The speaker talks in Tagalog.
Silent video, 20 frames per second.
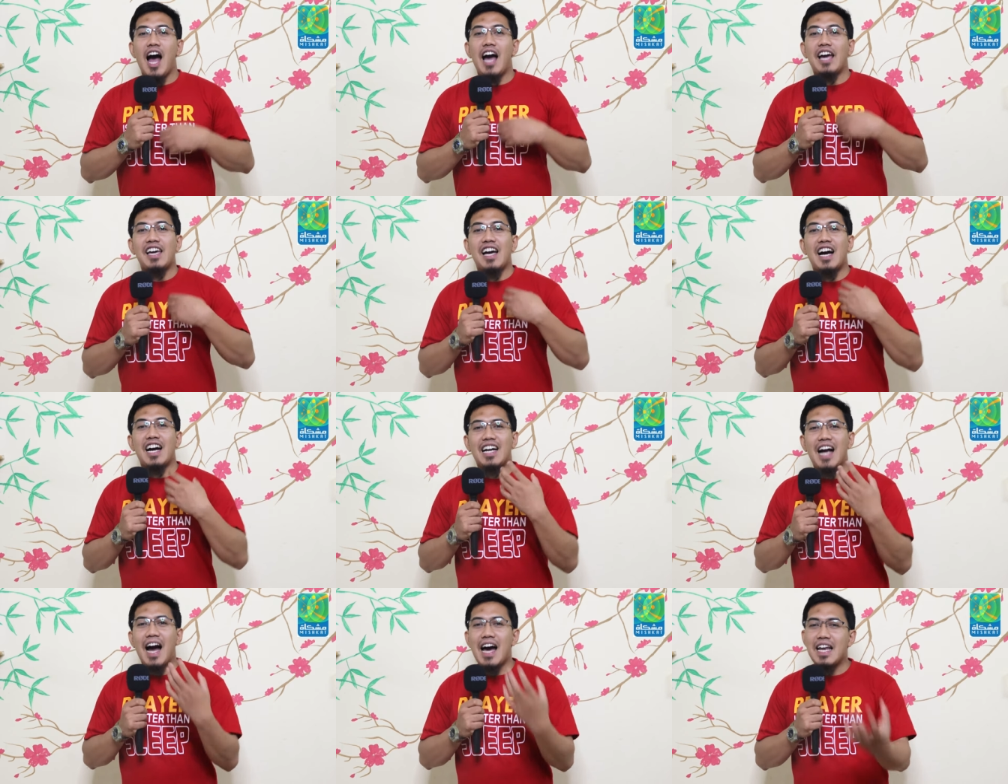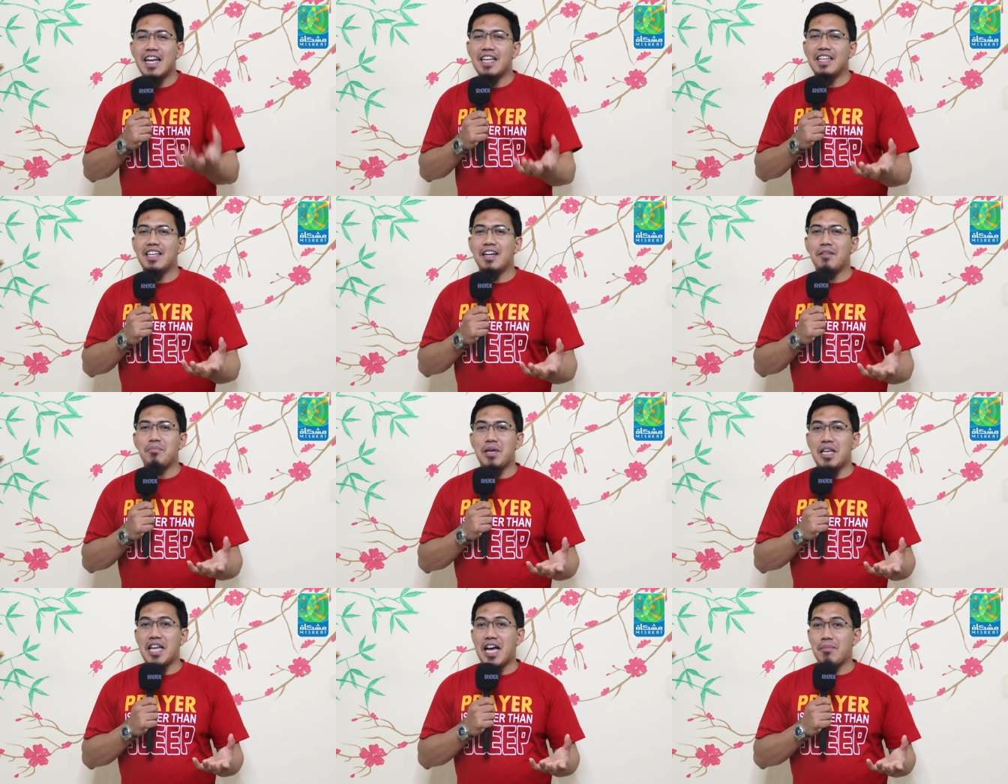ay agaran
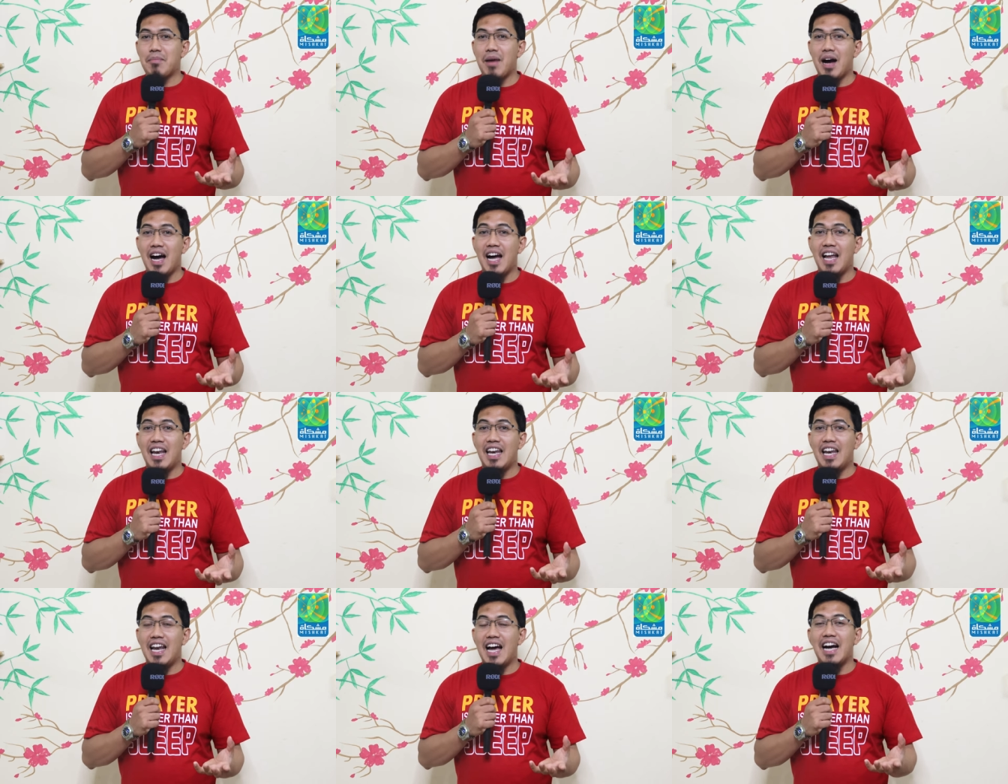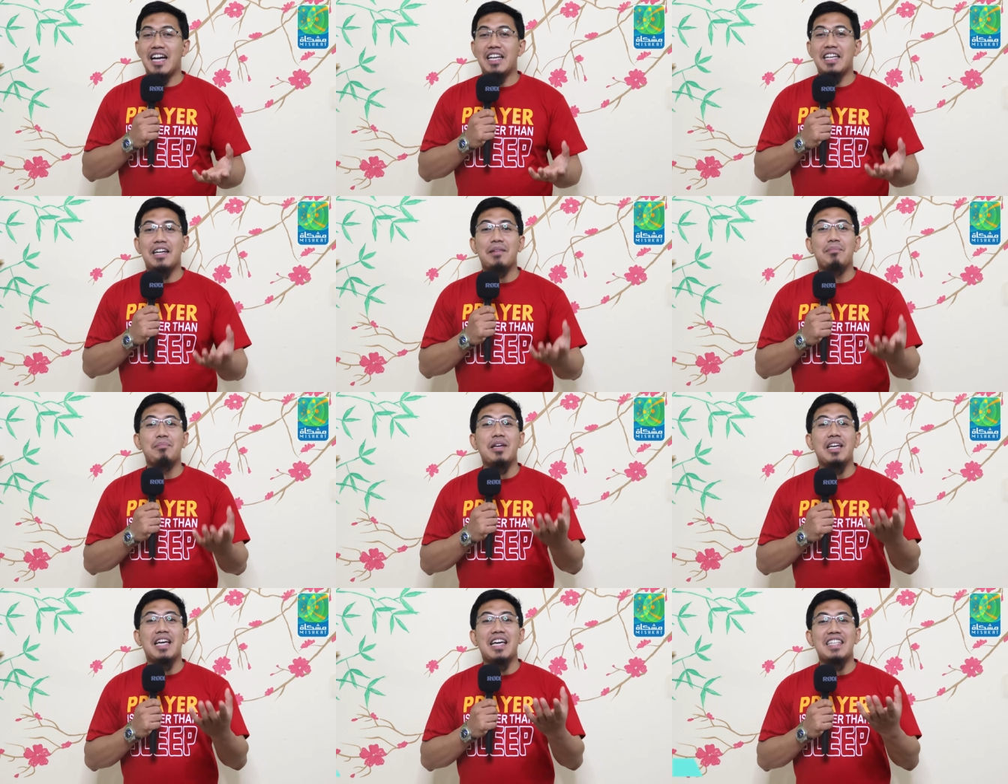niyang minamahal ang
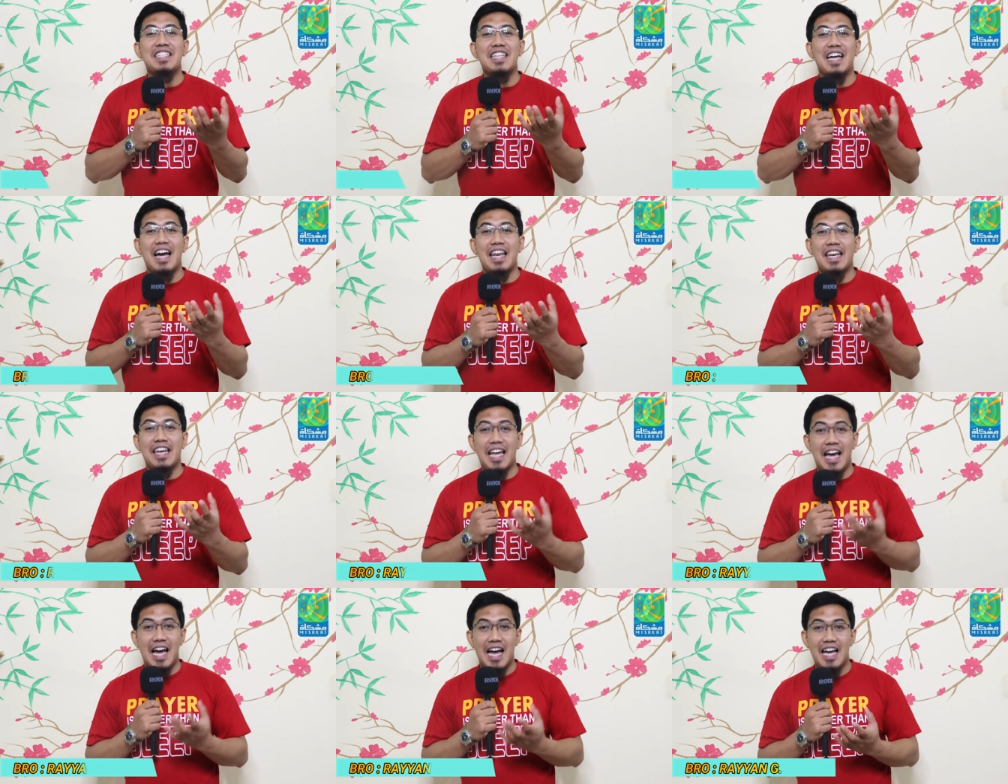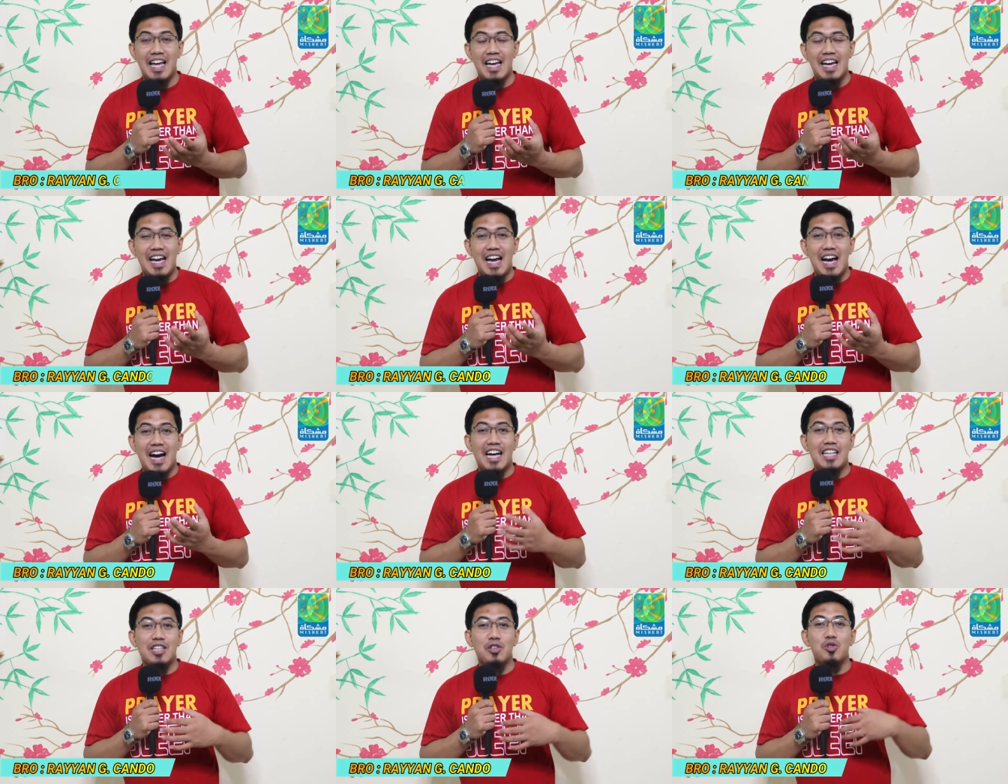nagbigay sa kanya
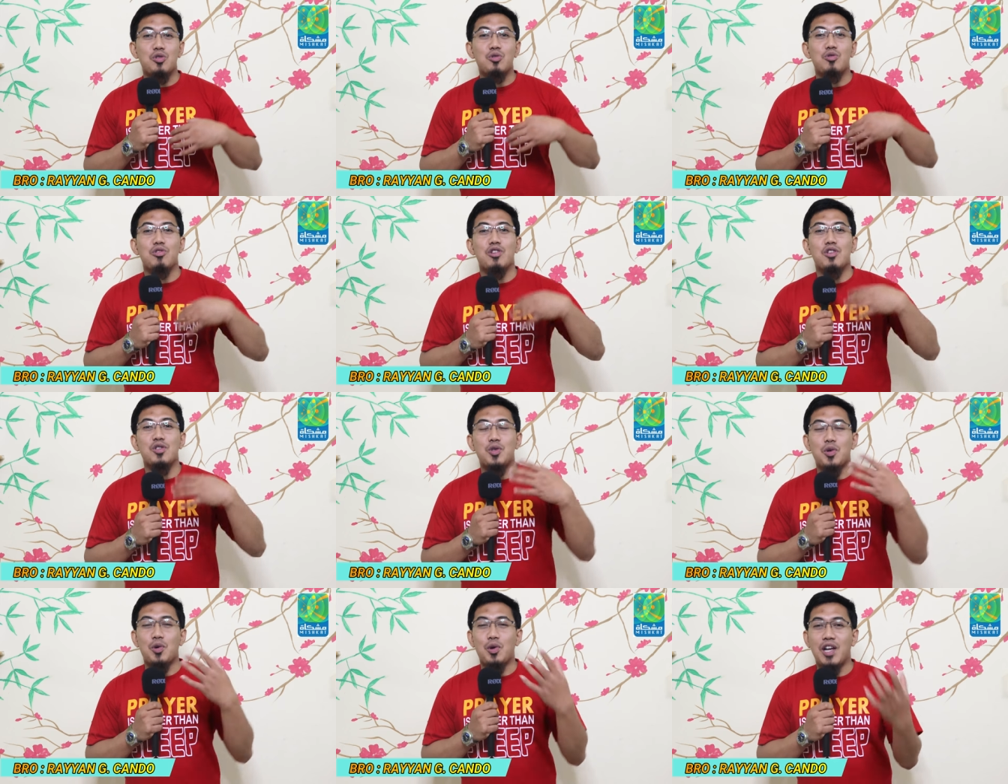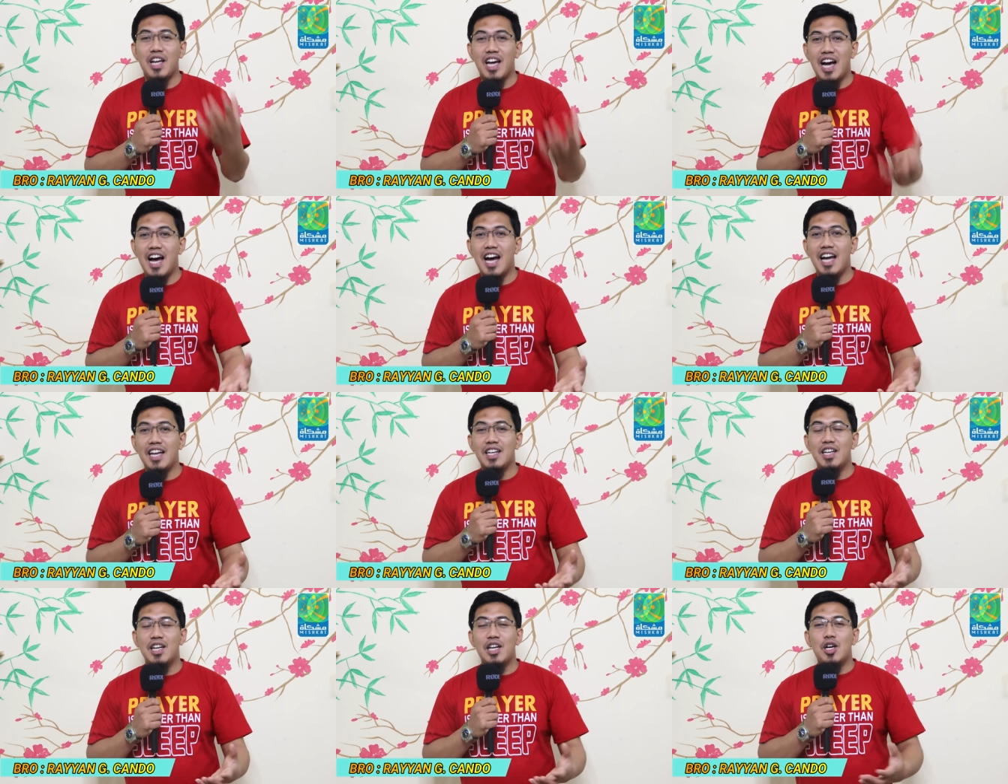at gusto niyang
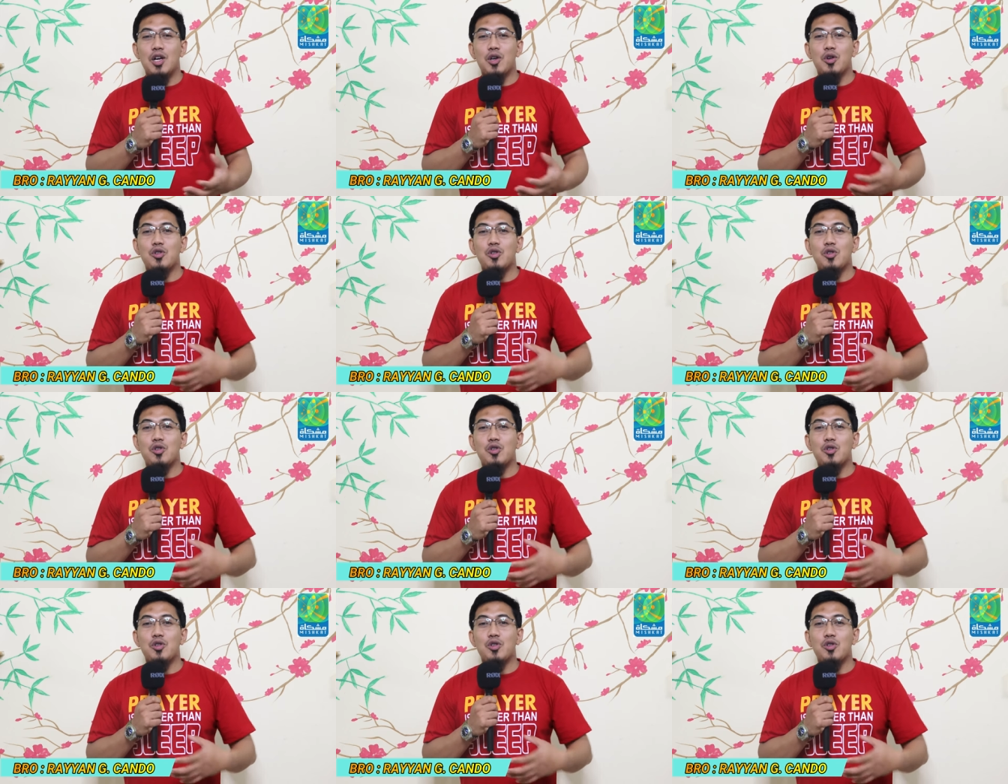suklian,